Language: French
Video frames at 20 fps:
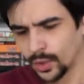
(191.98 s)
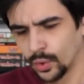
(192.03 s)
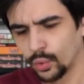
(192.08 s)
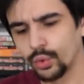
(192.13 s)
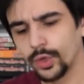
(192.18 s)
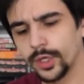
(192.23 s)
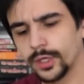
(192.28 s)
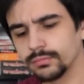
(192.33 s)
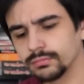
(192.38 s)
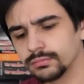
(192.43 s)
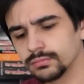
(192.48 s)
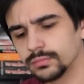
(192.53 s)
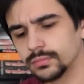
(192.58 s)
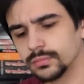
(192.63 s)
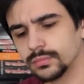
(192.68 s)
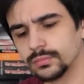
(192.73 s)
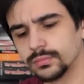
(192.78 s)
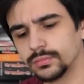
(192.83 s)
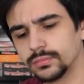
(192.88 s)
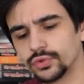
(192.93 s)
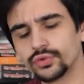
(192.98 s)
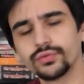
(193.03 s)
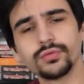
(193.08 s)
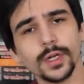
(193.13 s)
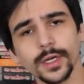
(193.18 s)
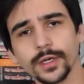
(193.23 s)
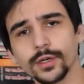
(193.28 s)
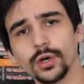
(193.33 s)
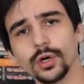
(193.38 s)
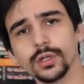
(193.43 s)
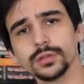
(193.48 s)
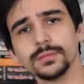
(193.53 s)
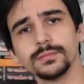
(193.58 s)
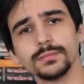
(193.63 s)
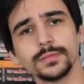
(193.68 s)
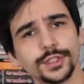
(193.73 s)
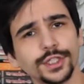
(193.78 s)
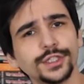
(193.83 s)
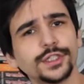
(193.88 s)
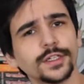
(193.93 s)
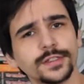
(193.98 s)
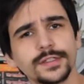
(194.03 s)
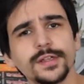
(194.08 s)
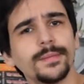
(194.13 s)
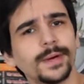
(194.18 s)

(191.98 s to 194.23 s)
Oui, je vous l'accorde, c'est assez